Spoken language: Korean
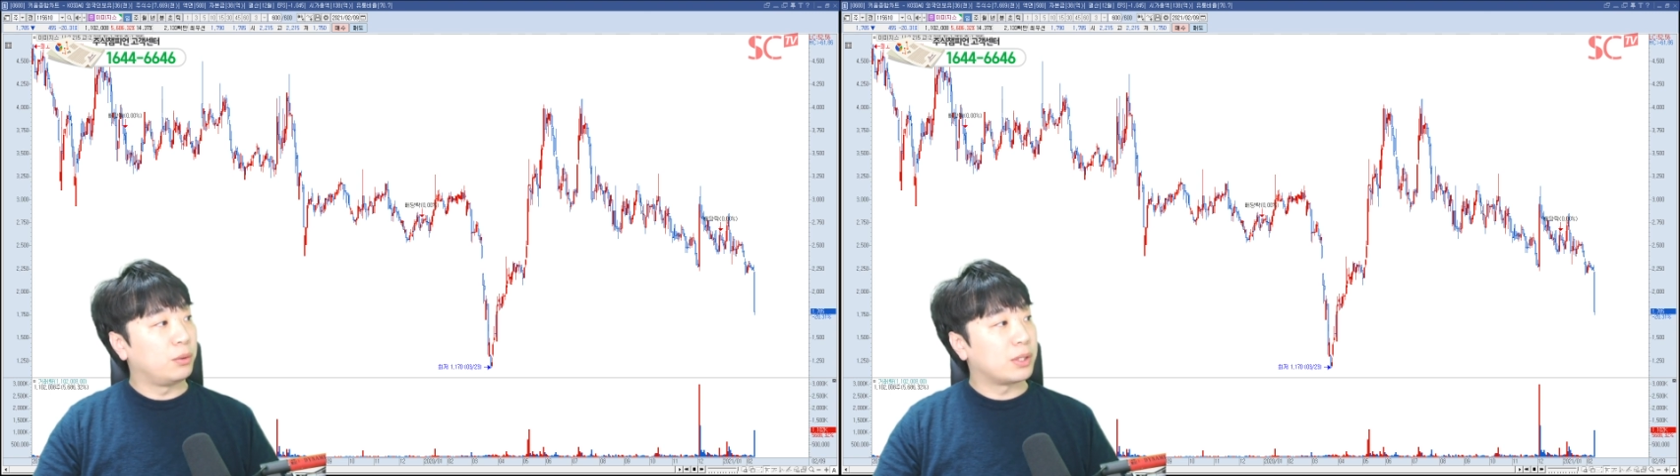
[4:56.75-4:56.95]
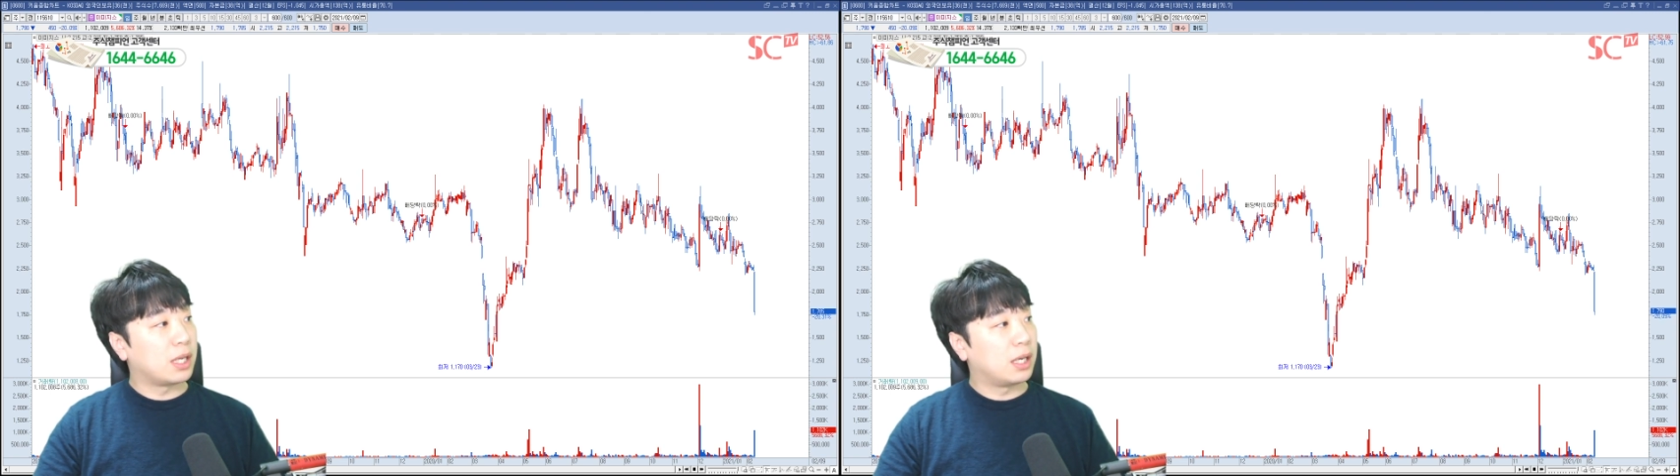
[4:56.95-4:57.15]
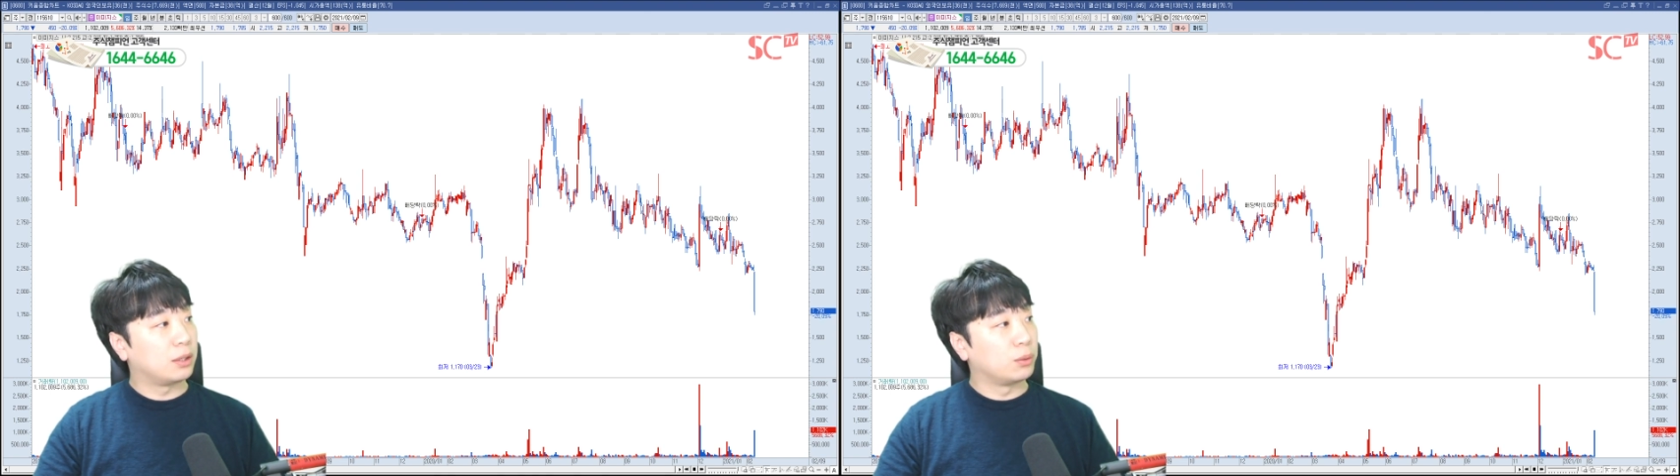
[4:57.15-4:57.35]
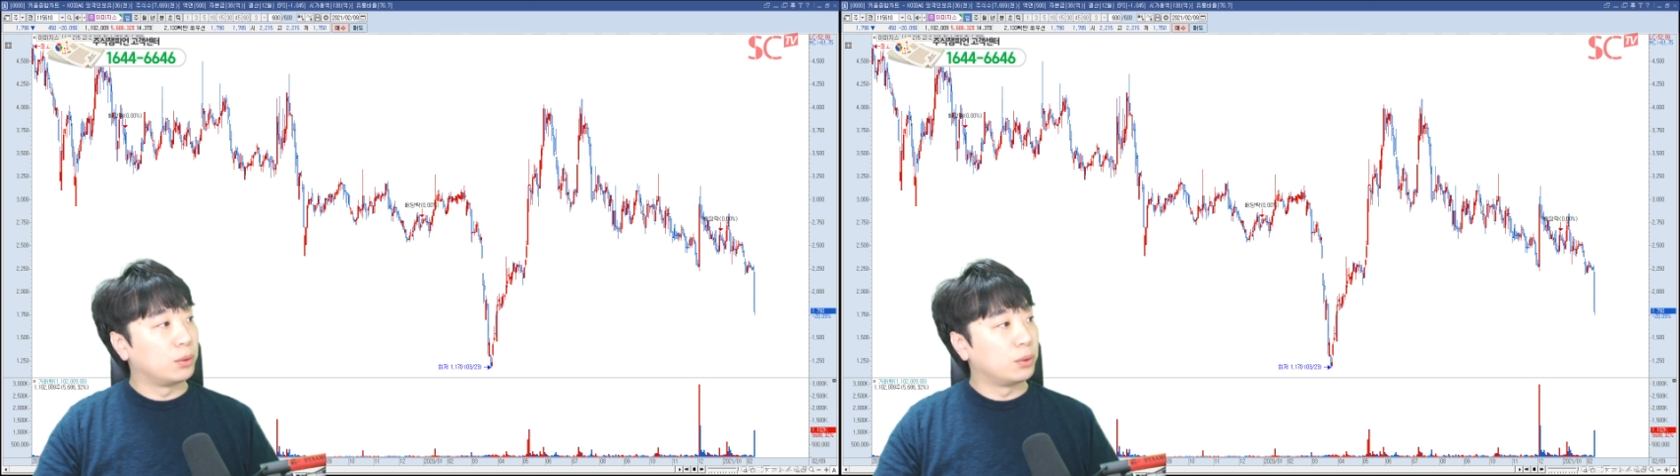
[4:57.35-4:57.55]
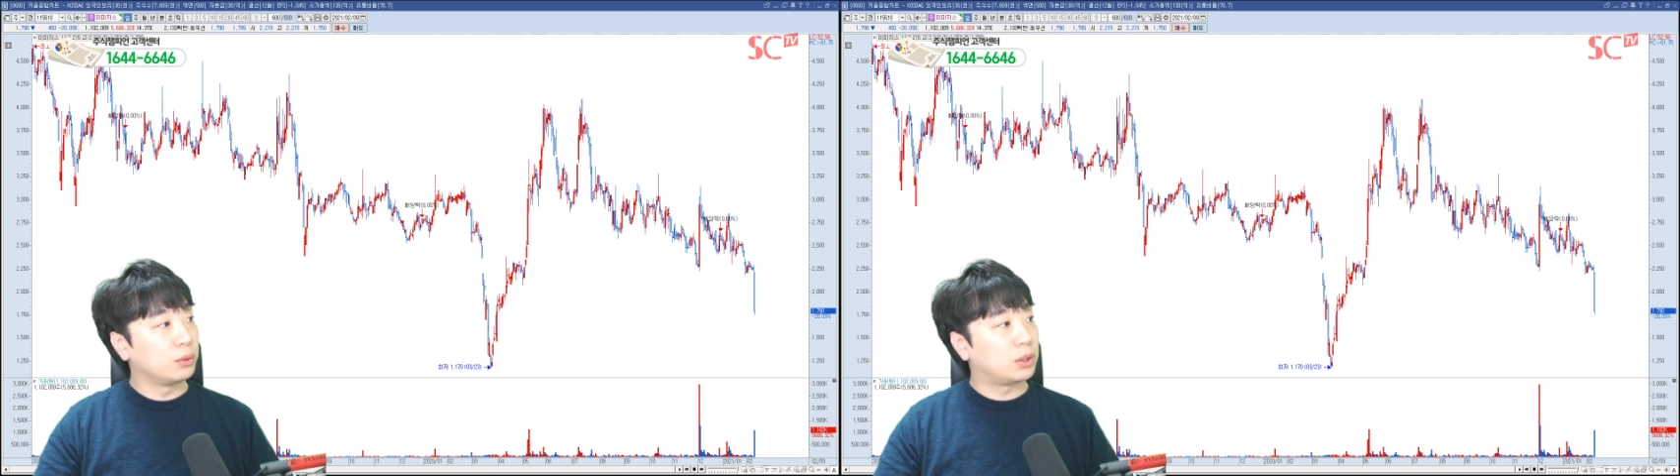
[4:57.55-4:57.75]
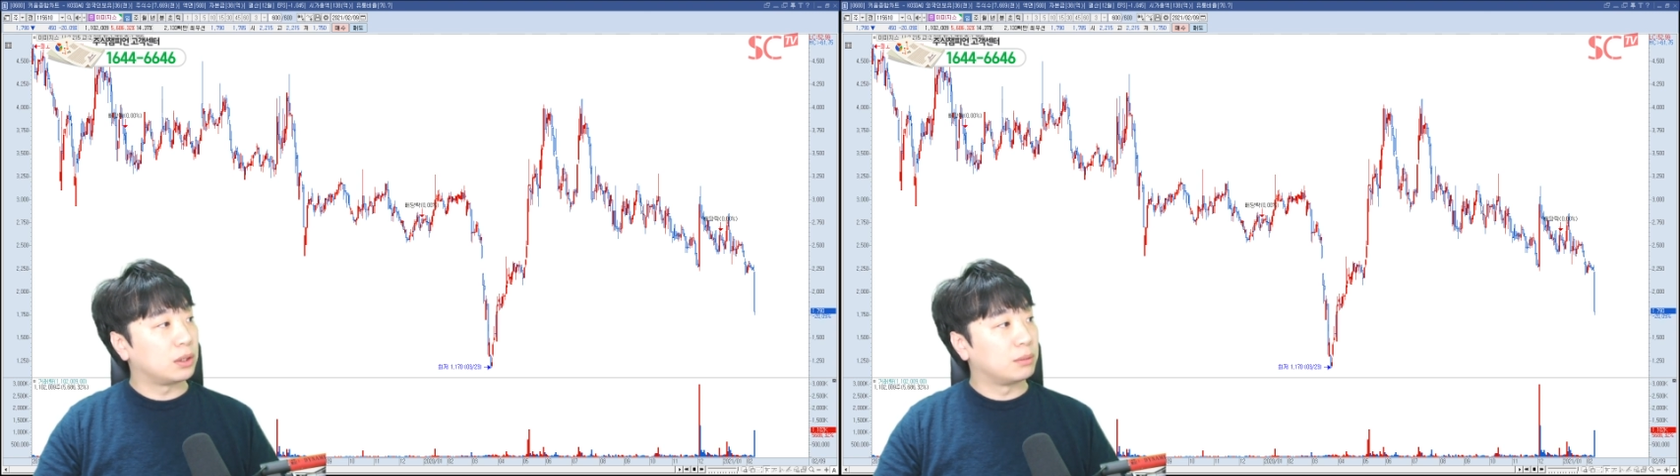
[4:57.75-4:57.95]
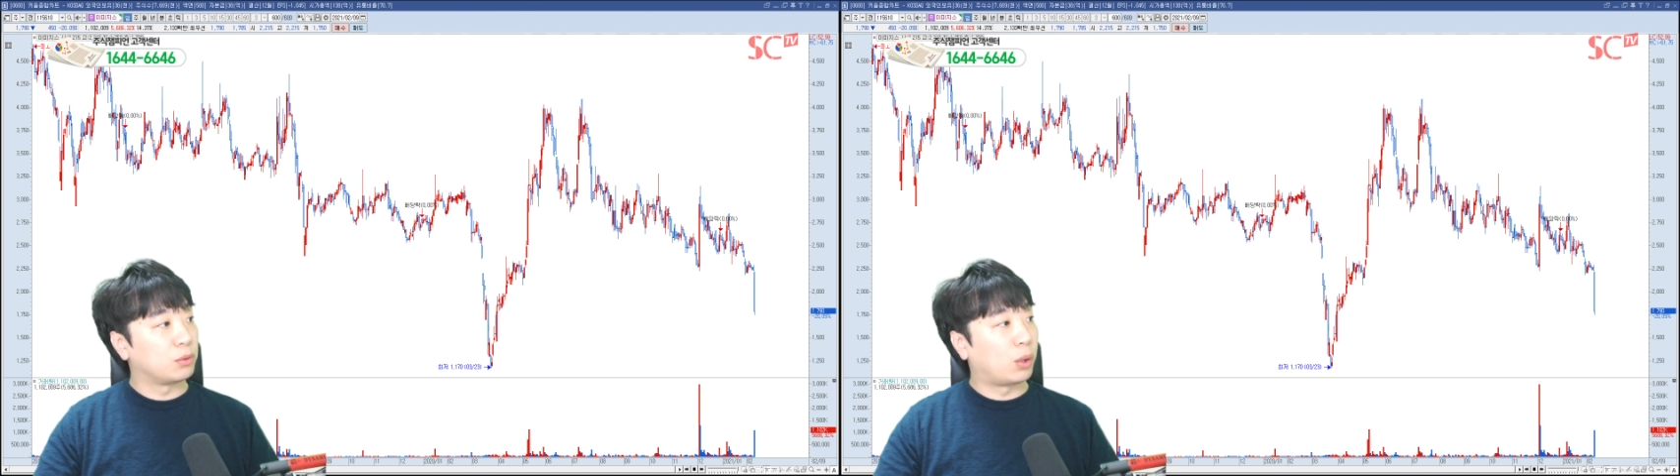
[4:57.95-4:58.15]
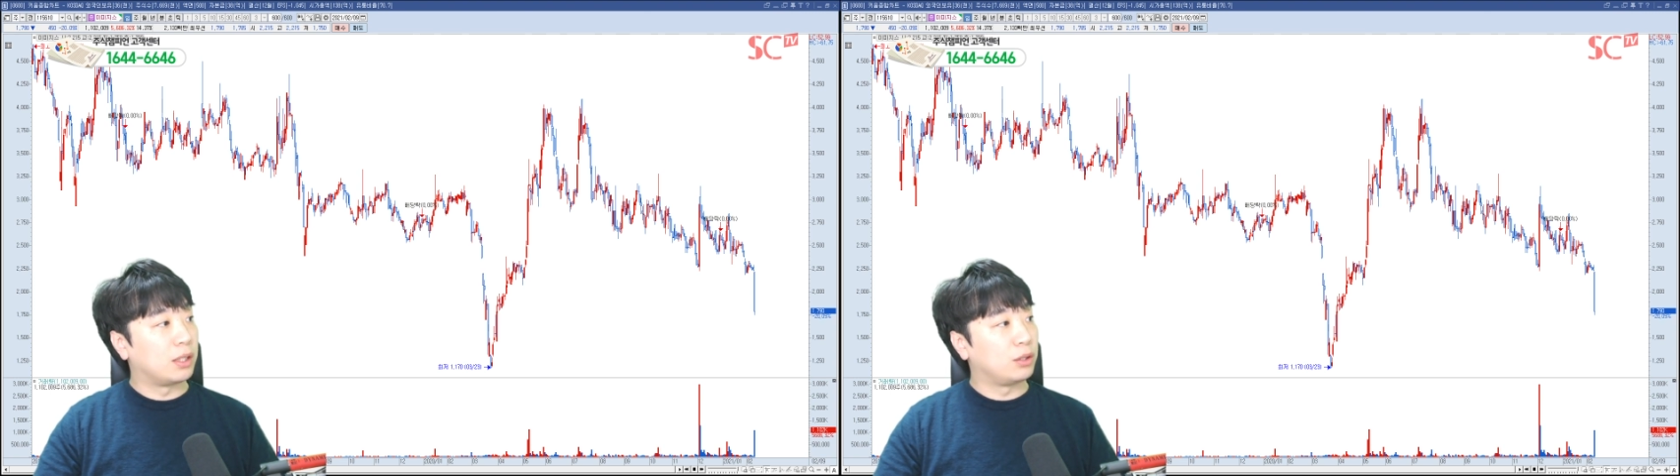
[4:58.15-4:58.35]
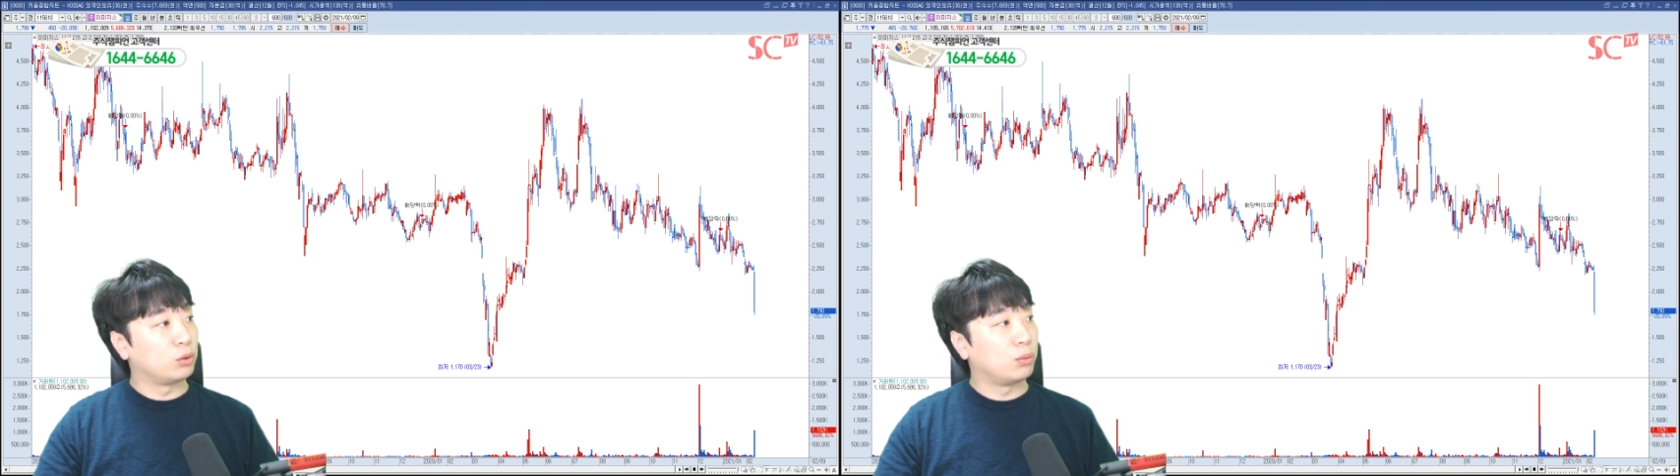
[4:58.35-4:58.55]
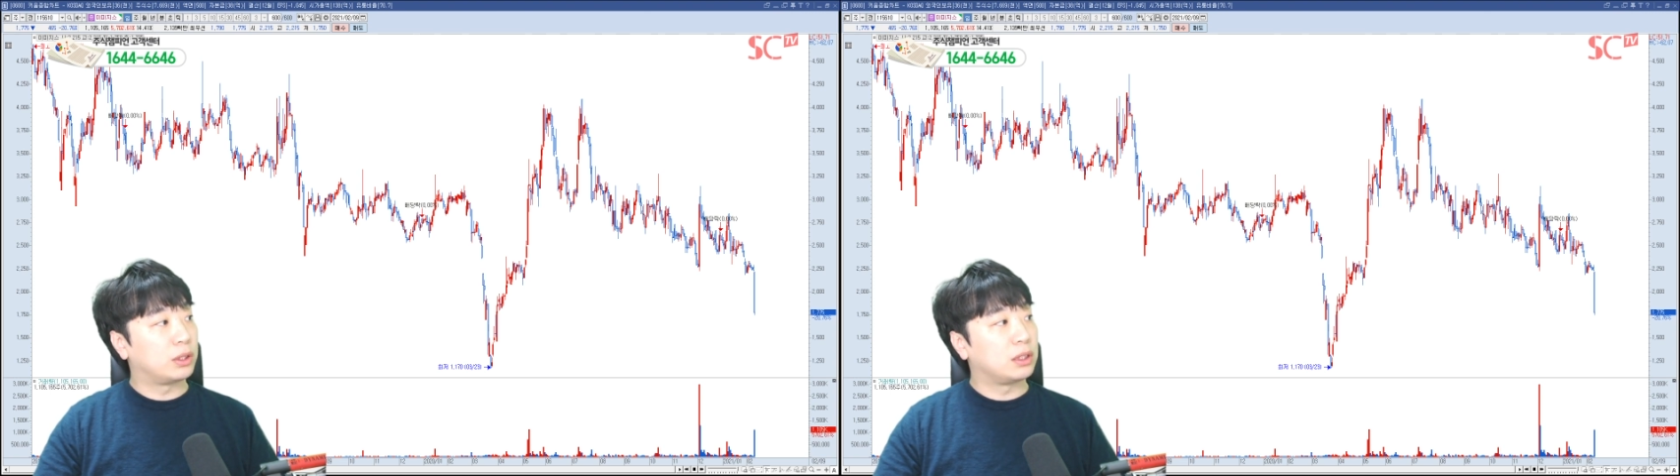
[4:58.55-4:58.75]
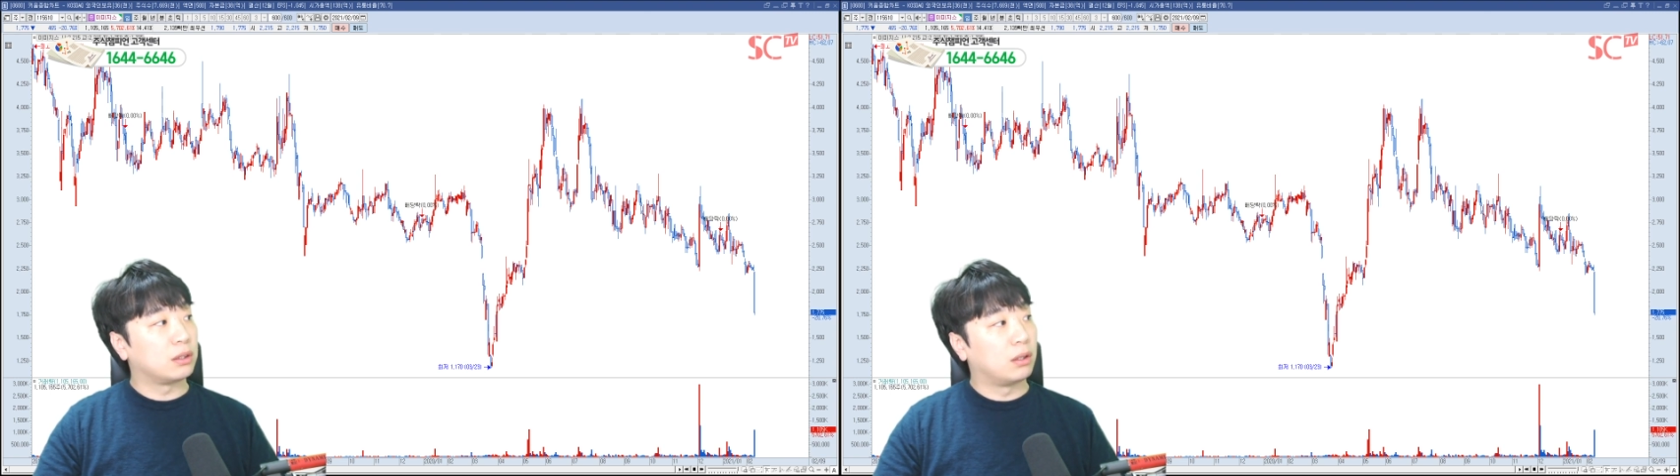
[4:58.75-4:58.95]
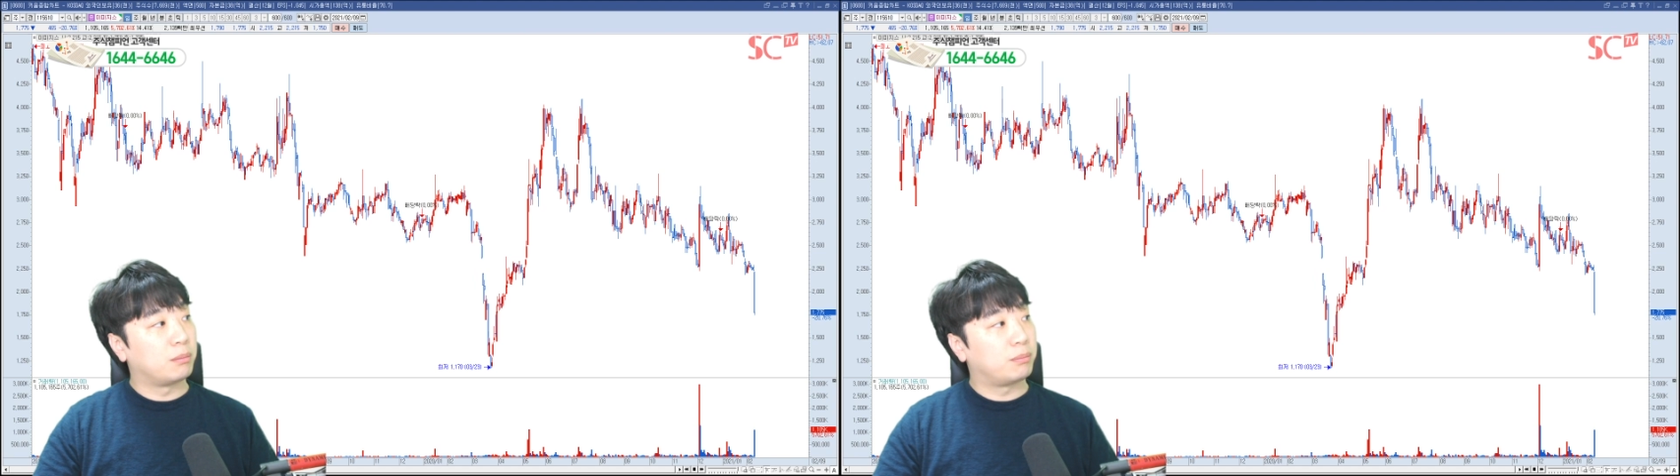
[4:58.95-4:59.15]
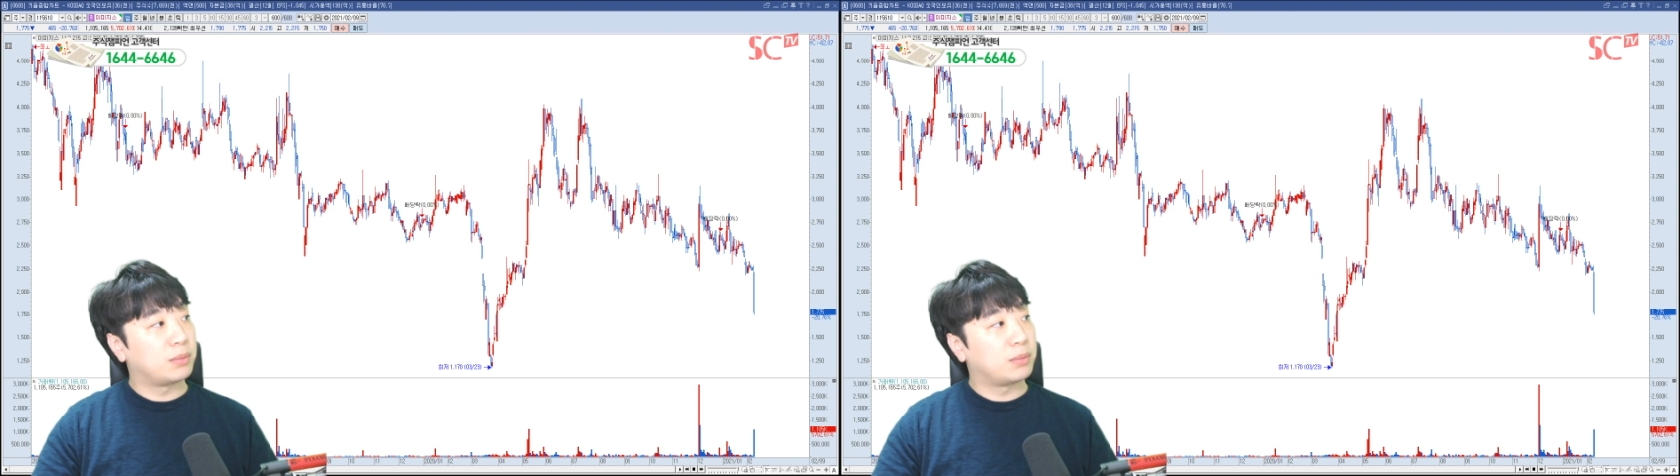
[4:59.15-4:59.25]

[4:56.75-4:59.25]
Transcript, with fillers: 회사도 지금 관리 종목 지정 변경